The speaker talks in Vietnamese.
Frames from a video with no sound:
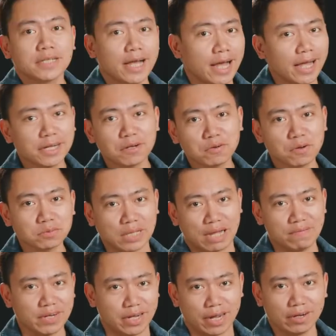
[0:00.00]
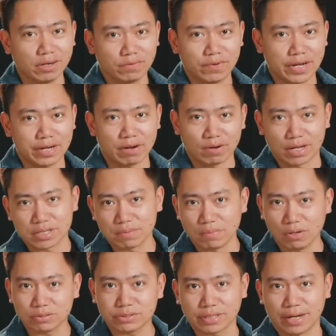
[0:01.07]
Cả 2008 và cả HR-V đều là những
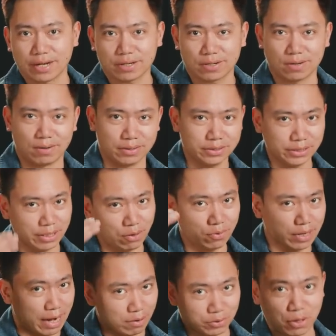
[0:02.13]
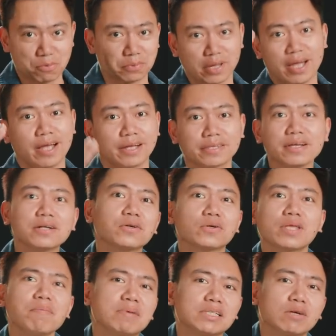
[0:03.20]
mẫu xe có chiều cao tổng thể tương
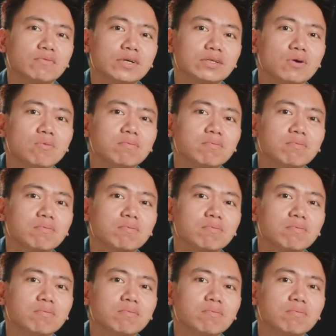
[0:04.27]
đối thấp ở trong phân